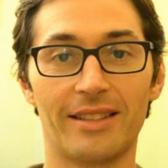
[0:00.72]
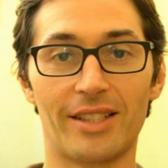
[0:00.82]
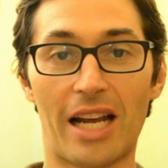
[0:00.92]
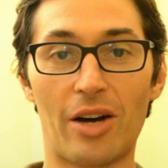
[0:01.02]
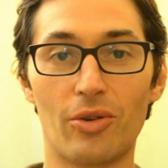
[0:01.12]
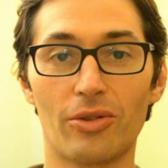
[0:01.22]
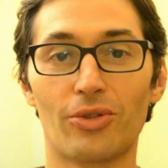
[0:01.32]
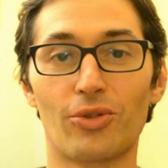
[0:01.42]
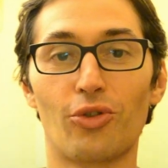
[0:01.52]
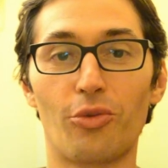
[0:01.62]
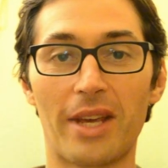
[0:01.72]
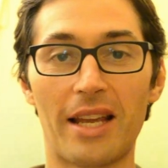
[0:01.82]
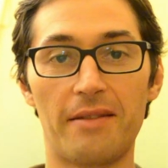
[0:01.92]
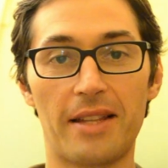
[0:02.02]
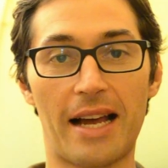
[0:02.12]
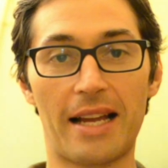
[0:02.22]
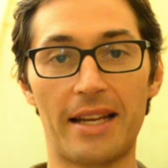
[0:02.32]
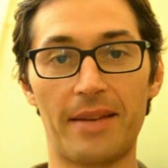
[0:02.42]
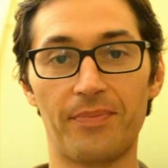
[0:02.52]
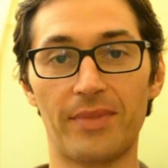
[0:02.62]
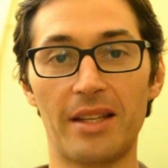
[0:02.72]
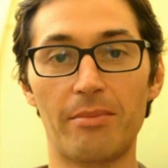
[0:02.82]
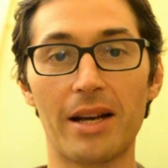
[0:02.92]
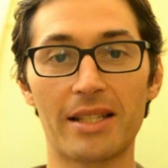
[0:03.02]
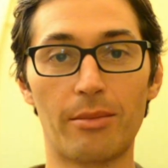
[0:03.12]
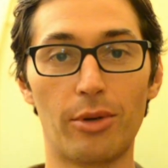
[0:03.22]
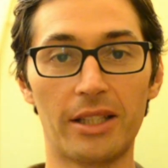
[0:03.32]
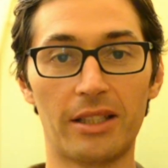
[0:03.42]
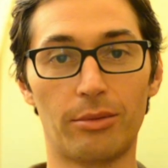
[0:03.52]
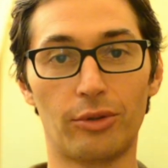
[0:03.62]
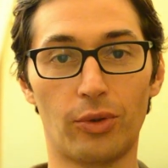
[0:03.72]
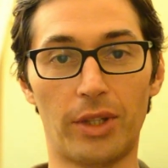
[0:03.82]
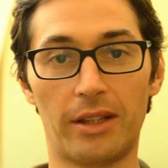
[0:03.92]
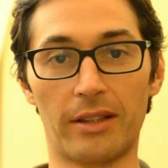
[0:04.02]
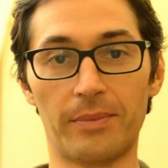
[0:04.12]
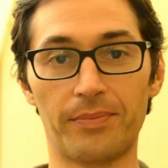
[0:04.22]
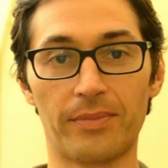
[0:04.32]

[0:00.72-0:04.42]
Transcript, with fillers: Ciao, sono Michele Vitale di bastabollette.it.